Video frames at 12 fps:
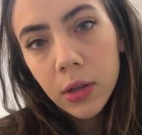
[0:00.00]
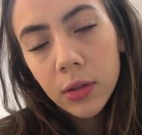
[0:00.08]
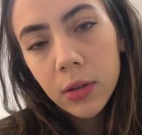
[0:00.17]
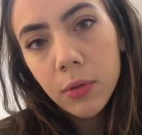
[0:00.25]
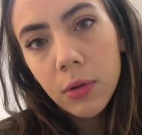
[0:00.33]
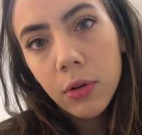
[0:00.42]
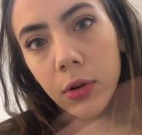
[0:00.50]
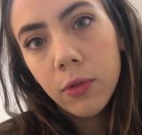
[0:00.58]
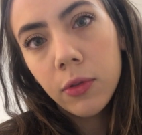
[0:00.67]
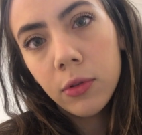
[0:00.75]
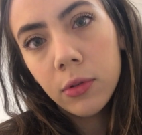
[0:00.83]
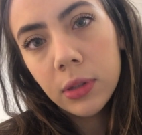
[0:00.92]
Então agora eu
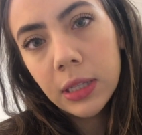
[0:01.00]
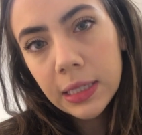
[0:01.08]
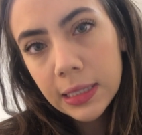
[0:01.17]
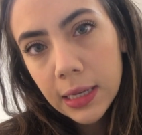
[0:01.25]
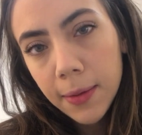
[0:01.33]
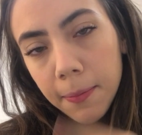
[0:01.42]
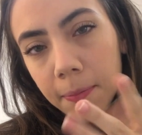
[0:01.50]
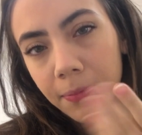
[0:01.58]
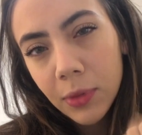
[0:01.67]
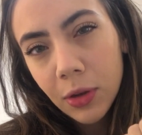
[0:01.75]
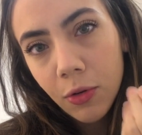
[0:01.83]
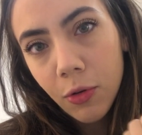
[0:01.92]
vou descer,
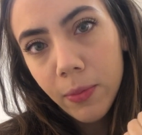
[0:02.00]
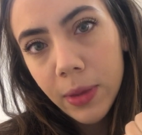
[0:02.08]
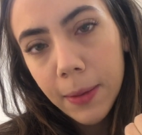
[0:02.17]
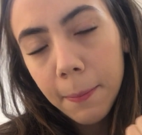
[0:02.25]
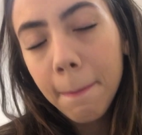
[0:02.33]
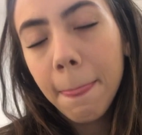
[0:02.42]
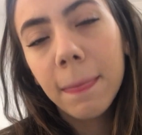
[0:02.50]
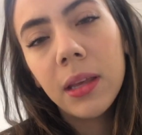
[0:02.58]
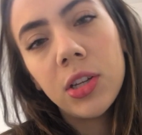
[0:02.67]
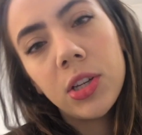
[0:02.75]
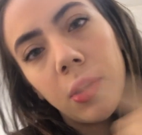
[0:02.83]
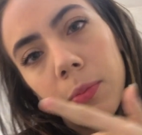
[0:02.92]
comer
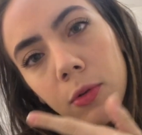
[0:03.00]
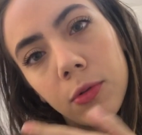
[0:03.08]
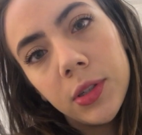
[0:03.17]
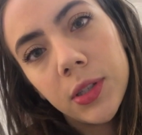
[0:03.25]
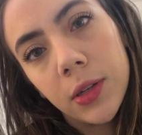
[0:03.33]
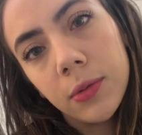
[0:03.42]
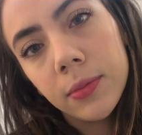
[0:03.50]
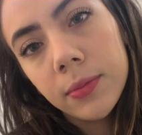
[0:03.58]
e já ir pro cursinho.